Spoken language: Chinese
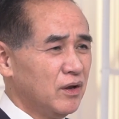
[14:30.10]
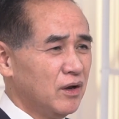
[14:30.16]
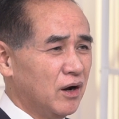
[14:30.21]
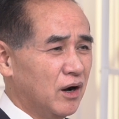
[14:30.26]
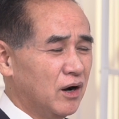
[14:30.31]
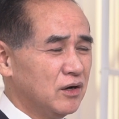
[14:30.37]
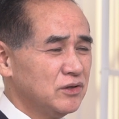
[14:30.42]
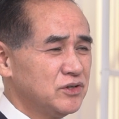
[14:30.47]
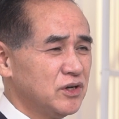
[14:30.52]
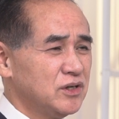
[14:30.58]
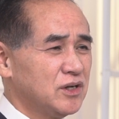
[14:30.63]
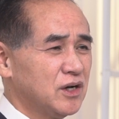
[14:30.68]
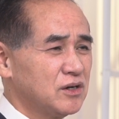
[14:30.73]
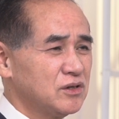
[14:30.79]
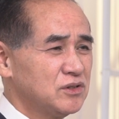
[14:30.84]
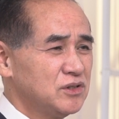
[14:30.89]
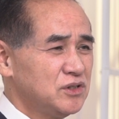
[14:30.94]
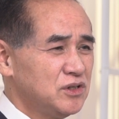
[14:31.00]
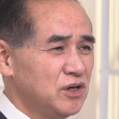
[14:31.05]
而这
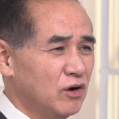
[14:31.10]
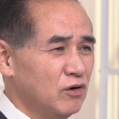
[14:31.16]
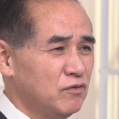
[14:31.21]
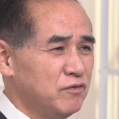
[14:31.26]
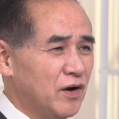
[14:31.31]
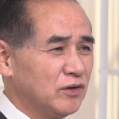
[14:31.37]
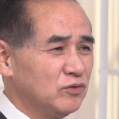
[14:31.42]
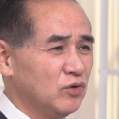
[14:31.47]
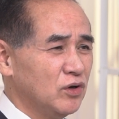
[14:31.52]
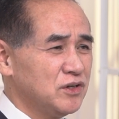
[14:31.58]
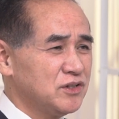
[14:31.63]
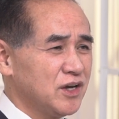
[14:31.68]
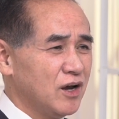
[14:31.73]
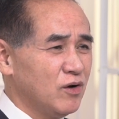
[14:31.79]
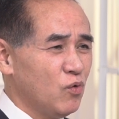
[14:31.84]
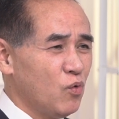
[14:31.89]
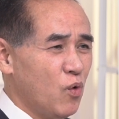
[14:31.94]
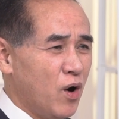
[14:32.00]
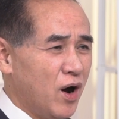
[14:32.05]
张消防队在
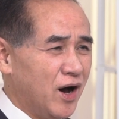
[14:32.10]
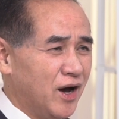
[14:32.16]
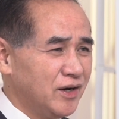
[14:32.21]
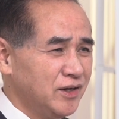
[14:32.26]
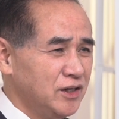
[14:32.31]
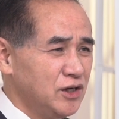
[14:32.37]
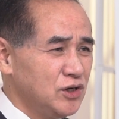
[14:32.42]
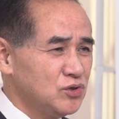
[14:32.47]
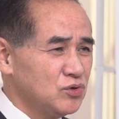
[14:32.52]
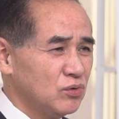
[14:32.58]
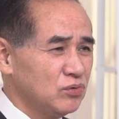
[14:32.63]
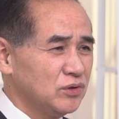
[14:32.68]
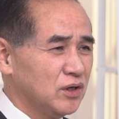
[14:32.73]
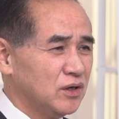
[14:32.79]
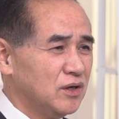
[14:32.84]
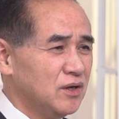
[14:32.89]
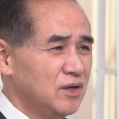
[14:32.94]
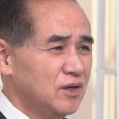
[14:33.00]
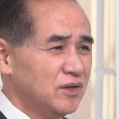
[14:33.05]
瓦砾中
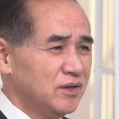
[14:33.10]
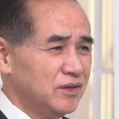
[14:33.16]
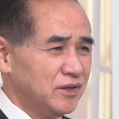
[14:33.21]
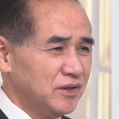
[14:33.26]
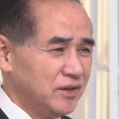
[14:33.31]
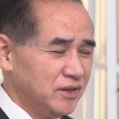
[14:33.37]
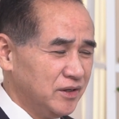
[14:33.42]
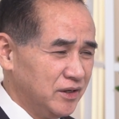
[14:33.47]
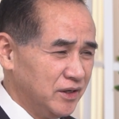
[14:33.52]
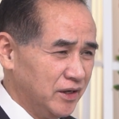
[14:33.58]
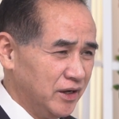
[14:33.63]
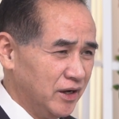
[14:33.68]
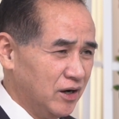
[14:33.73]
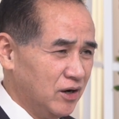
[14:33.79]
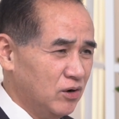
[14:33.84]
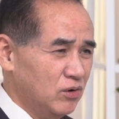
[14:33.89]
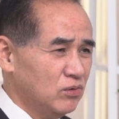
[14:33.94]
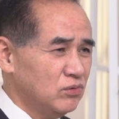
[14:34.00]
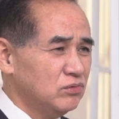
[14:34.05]
的
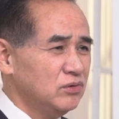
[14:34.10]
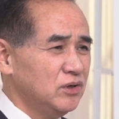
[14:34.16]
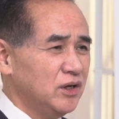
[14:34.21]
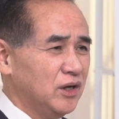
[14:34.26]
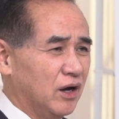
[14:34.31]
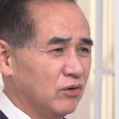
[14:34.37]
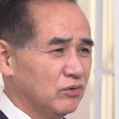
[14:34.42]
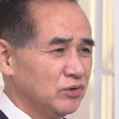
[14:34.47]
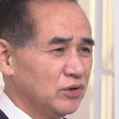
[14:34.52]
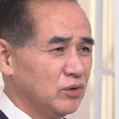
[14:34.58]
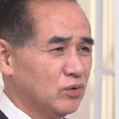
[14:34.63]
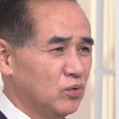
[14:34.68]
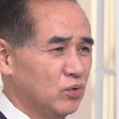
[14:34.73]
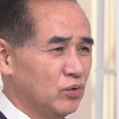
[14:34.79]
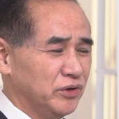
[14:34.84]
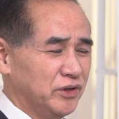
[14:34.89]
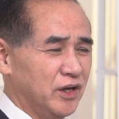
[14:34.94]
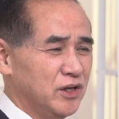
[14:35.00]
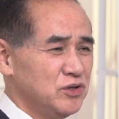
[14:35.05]
袅袅的
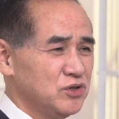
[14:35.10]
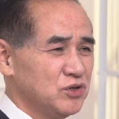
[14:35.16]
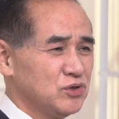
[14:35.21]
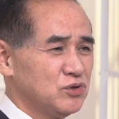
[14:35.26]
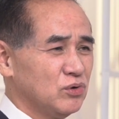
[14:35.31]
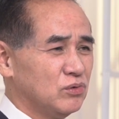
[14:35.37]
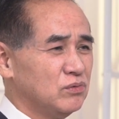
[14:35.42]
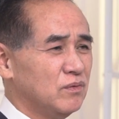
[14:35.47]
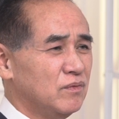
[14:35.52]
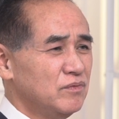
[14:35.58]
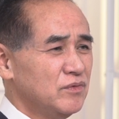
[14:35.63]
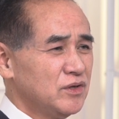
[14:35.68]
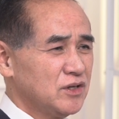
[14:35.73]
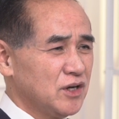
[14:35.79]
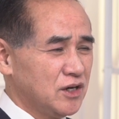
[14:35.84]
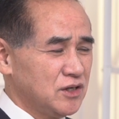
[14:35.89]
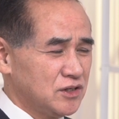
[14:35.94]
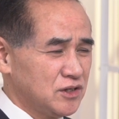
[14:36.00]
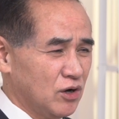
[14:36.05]
火焰之中，
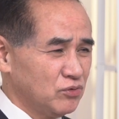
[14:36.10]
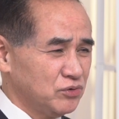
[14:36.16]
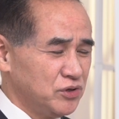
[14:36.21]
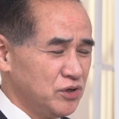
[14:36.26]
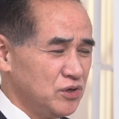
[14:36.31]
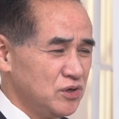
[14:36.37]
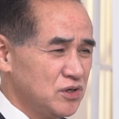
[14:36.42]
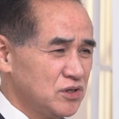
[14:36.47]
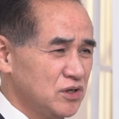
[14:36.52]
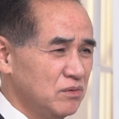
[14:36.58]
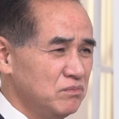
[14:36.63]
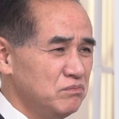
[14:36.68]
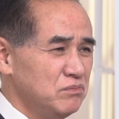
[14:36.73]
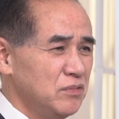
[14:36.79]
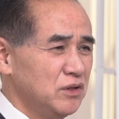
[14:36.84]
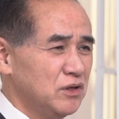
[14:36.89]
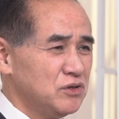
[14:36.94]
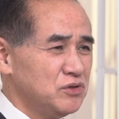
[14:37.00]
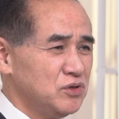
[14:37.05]
在找寻生
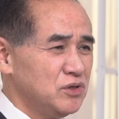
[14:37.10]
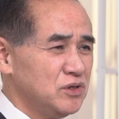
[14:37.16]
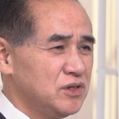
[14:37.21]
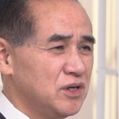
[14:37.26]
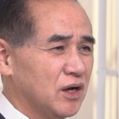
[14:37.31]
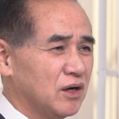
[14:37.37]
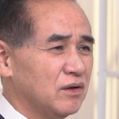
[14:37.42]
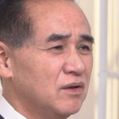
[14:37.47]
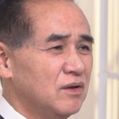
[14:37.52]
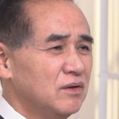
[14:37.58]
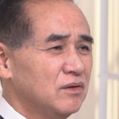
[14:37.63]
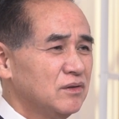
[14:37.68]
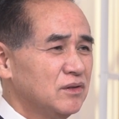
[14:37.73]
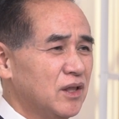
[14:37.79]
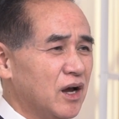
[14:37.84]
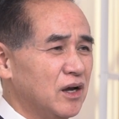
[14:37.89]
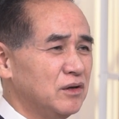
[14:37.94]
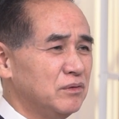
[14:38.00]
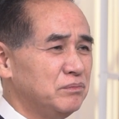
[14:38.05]
命的迹象，
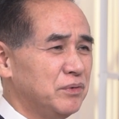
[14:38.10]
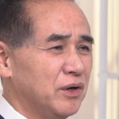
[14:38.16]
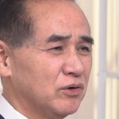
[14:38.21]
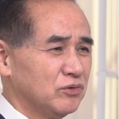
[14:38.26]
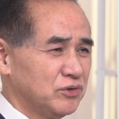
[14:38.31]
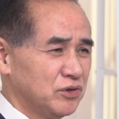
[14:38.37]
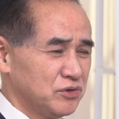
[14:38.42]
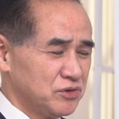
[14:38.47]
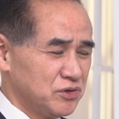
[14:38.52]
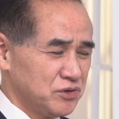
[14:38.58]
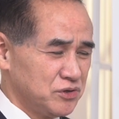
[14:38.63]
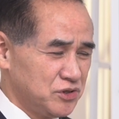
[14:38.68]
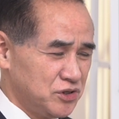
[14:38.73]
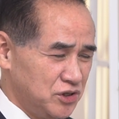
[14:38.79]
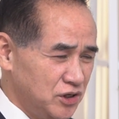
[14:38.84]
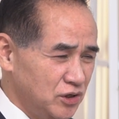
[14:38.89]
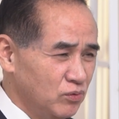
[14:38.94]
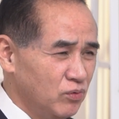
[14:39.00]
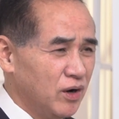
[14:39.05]
代表着是
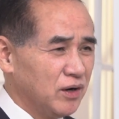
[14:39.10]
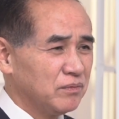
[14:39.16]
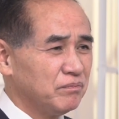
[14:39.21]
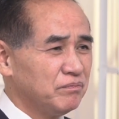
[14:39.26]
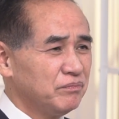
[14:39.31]
希望。